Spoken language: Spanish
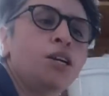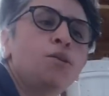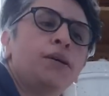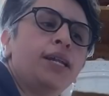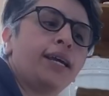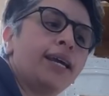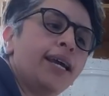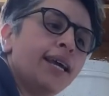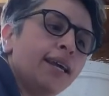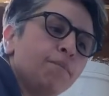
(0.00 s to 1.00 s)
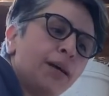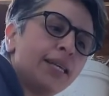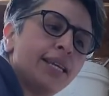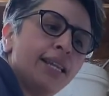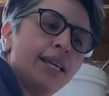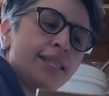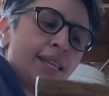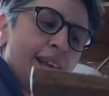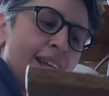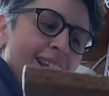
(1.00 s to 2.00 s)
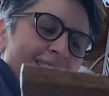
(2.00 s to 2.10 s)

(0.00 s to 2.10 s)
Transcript: para que pasen las... ¿eh?